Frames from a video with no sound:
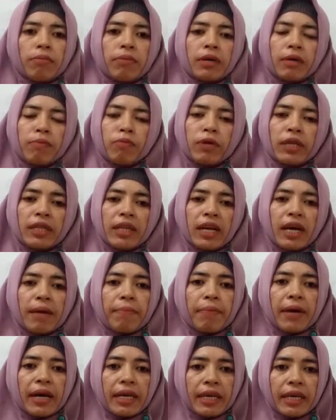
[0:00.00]

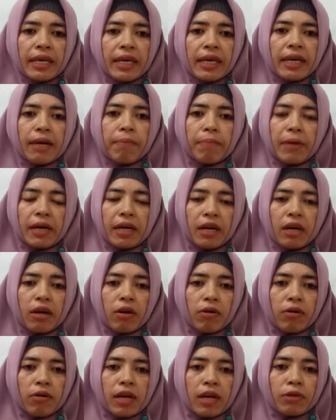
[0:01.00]
berbuatlah baik
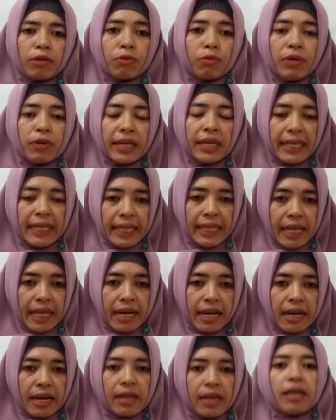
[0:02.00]
kepada orang tua
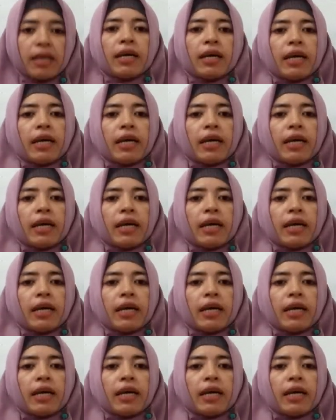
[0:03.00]
kita.